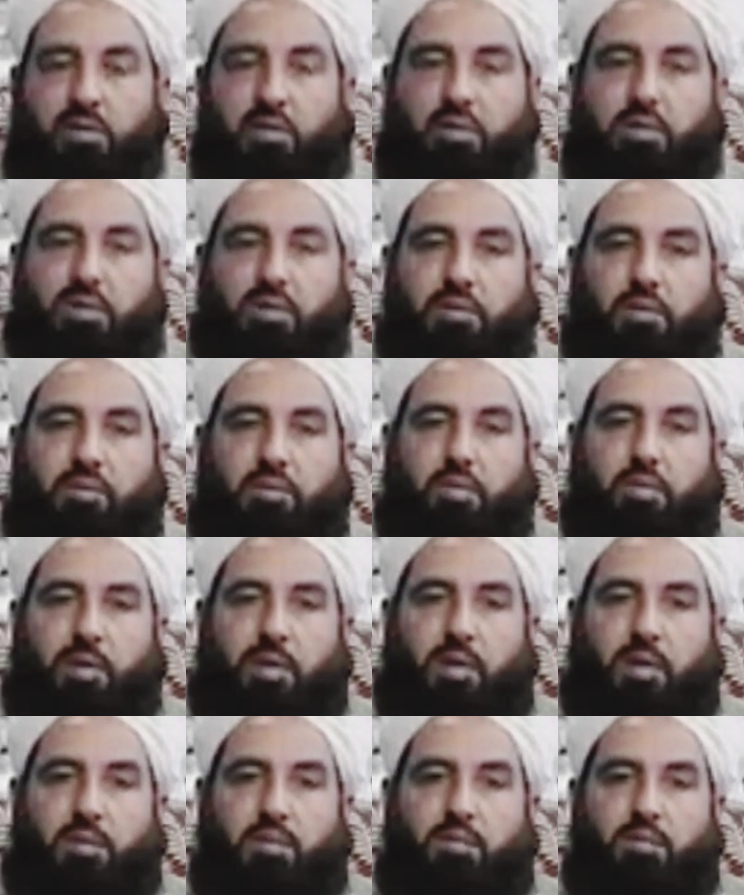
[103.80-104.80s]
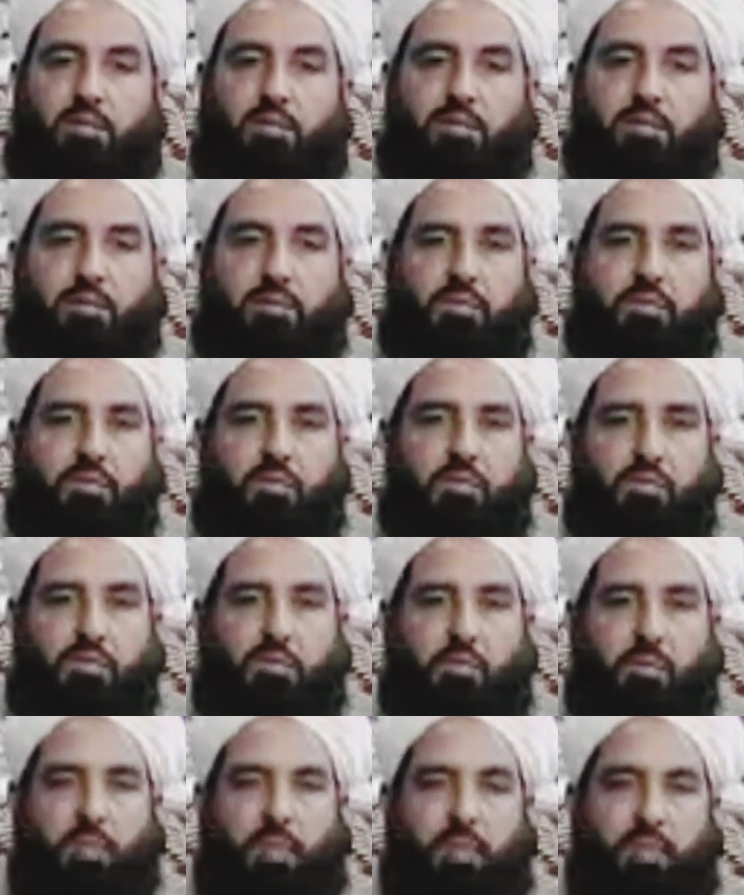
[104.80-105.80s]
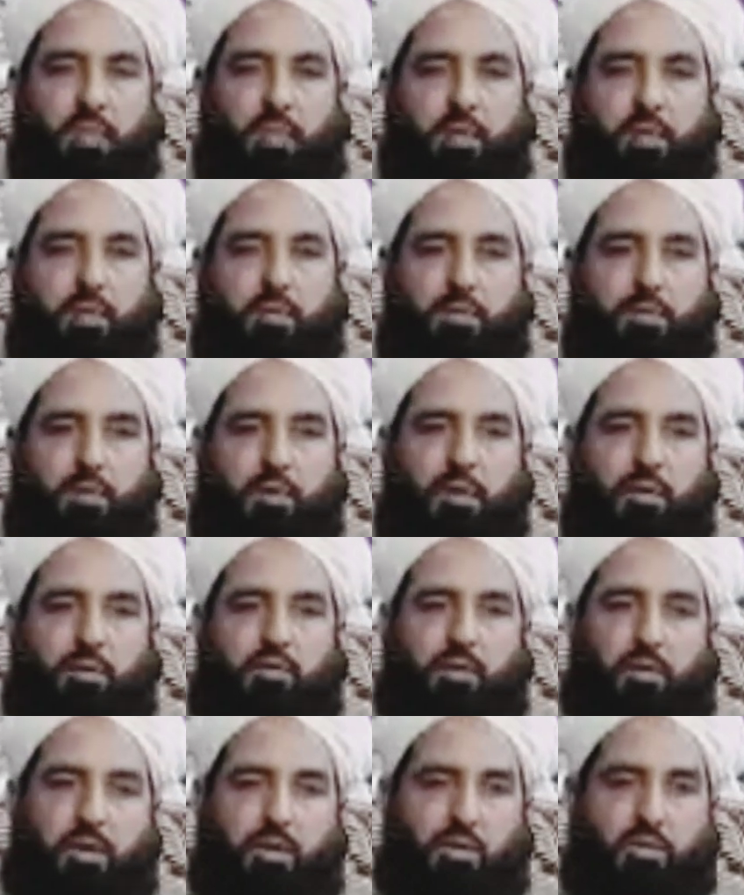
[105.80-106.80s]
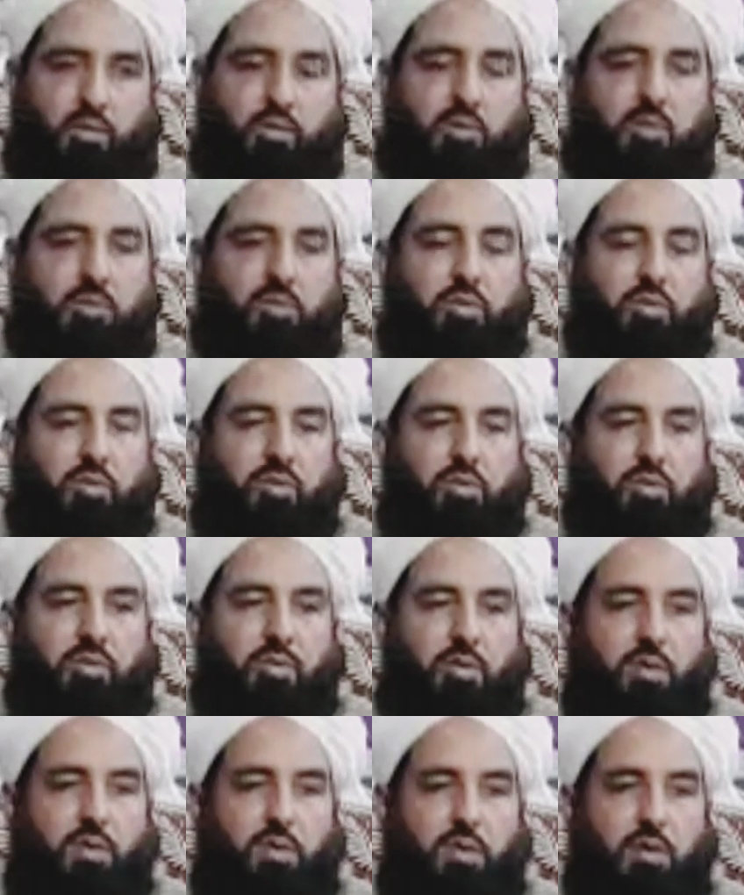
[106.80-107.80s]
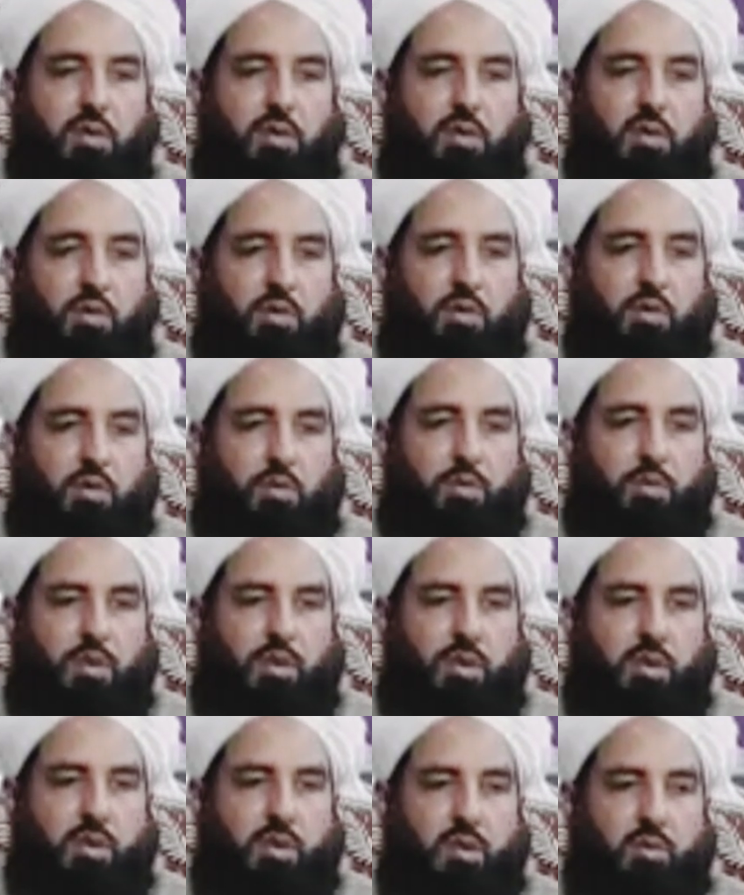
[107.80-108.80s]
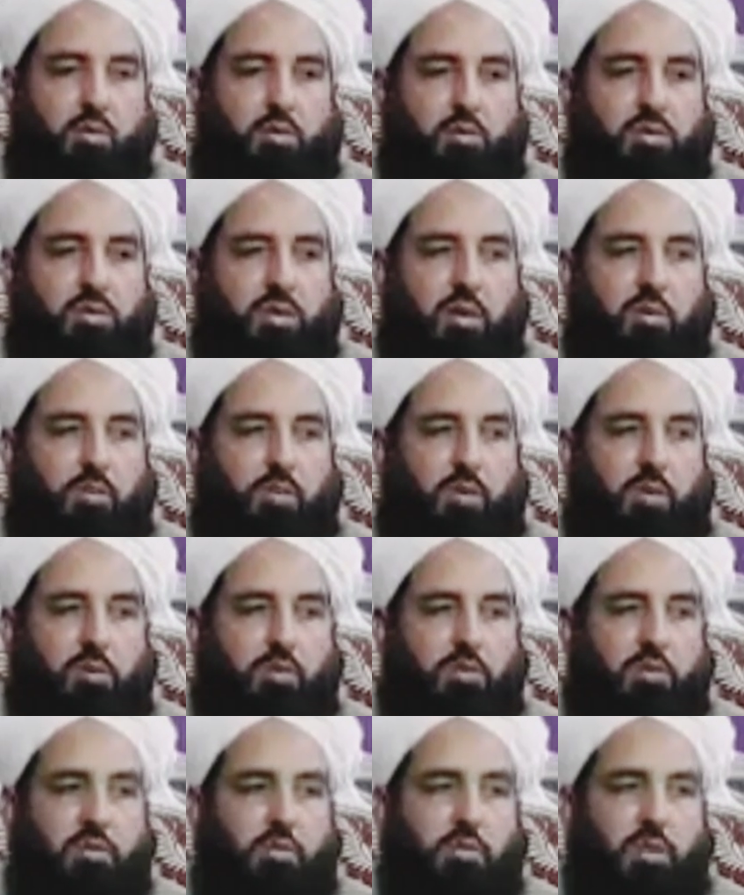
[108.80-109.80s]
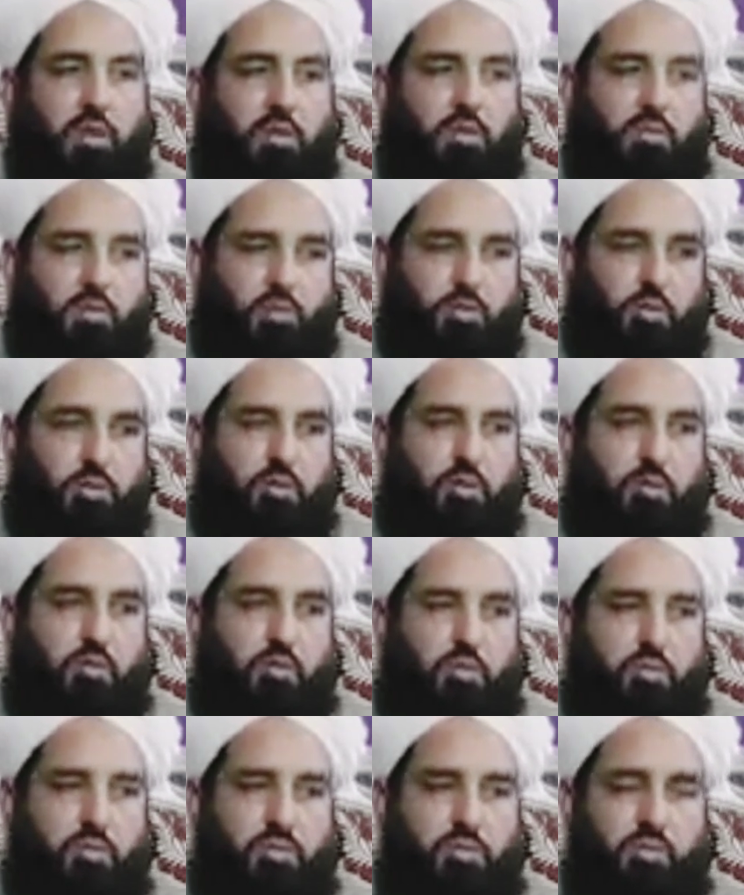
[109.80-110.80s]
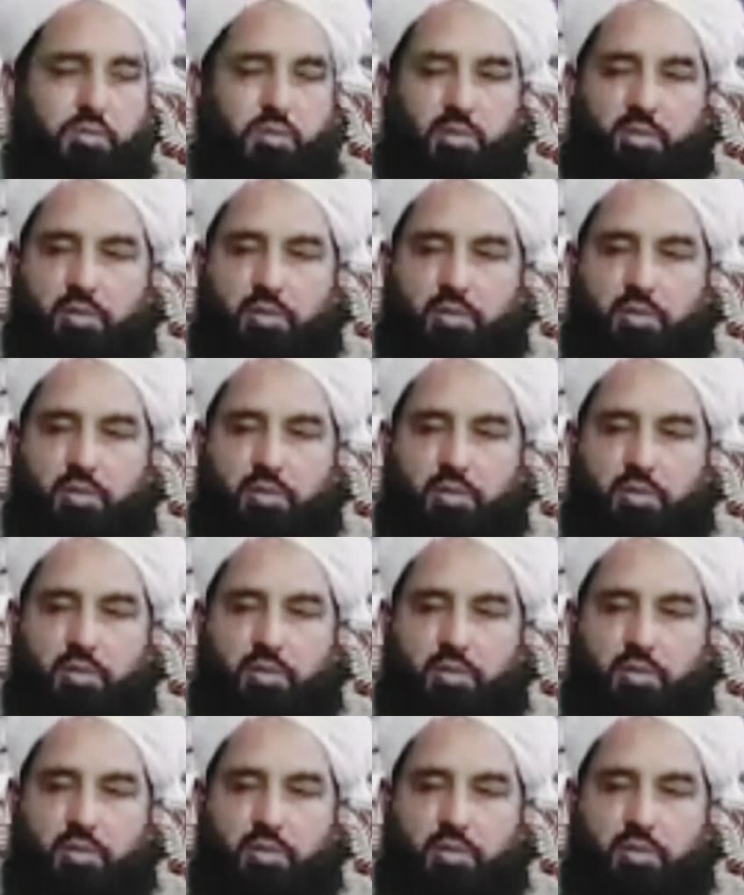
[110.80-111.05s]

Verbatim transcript: अगर बाप पहलवान हो और बेटा उसका पांव से माजूर हो